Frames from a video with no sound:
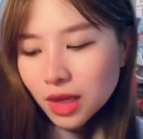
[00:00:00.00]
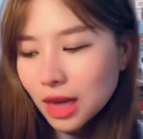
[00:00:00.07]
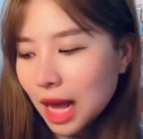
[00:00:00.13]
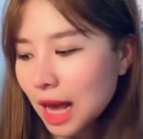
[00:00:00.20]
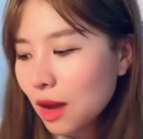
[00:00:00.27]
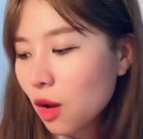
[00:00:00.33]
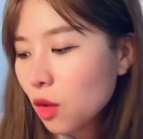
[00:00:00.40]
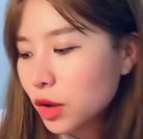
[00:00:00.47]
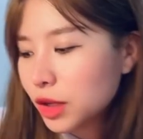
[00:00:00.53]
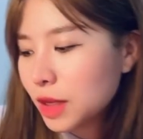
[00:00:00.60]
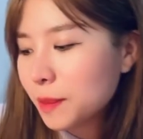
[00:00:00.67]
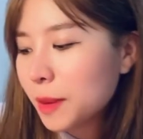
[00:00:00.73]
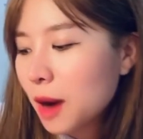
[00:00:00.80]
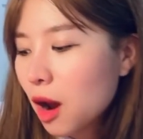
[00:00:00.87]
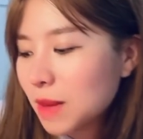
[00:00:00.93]
นะ ขอคนที่
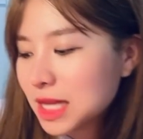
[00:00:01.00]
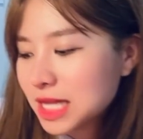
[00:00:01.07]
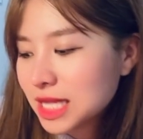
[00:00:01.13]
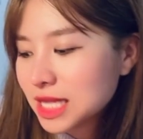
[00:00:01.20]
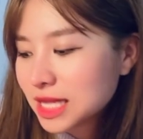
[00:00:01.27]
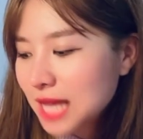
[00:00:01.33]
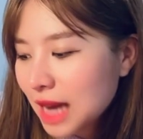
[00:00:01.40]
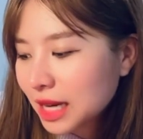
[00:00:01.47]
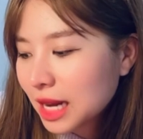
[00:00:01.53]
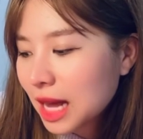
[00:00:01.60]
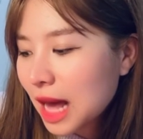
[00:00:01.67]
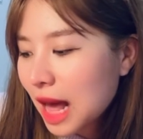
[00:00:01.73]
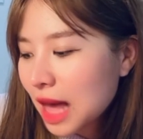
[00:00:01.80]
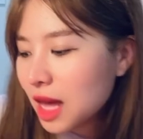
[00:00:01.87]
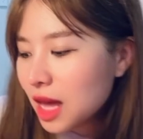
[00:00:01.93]
พร้อมและจริงจังนะ
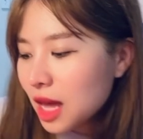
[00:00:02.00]
คะ